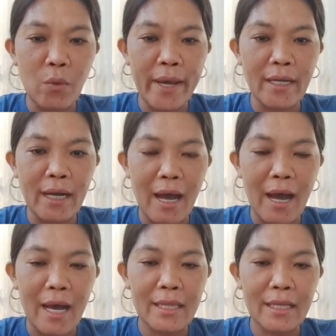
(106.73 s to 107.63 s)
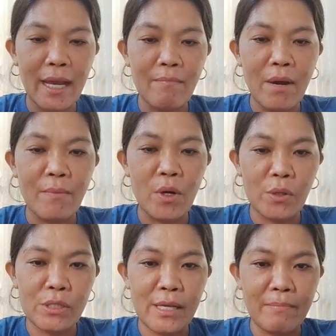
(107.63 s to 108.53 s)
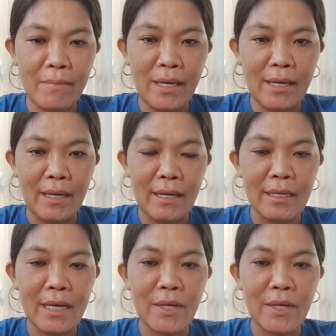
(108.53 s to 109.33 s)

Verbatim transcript: Cuenca at kay Ma'am Rosa Miel.